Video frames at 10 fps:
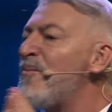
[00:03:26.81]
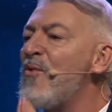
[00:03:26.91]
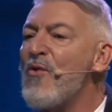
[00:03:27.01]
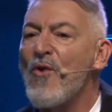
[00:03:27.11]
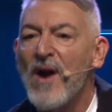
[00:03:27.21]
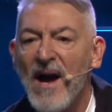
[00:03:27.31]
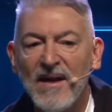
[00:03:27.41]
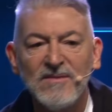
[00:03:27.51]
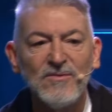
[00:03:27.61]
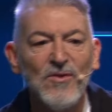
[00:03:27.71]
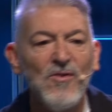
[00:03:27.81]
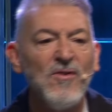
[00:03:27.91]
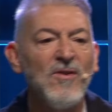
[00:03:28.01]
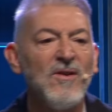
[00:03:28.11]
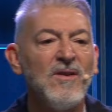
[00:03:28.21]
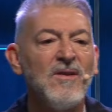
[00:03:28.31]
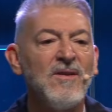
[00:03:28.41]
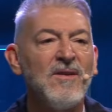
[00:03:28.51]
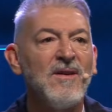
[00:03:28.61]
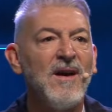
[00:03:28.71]
buscando
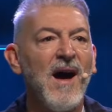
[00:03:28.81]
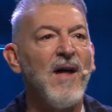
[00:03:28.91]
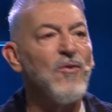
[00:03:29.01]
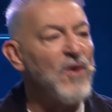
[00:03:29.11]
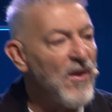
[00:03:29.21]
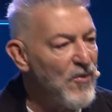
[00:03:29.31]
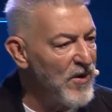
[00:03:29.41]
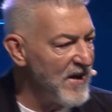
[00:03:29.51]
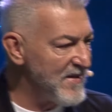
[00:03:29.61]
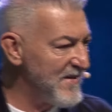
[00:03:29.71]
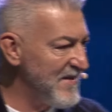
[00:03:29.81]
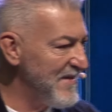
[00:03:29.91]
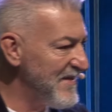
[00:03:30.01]
adoradores.